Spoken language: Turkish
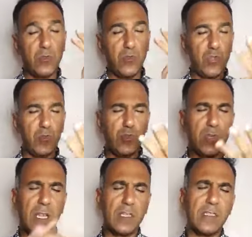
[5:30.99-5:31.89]
Üç modül
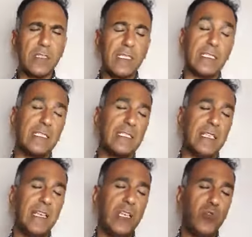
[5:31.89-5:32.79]
aldığınızda
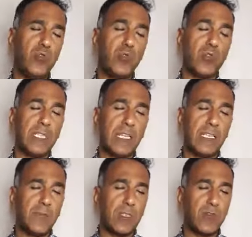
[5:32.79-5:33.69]
Üçünün de
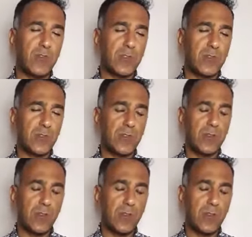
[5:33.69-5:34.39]
eğitmeni olursanız.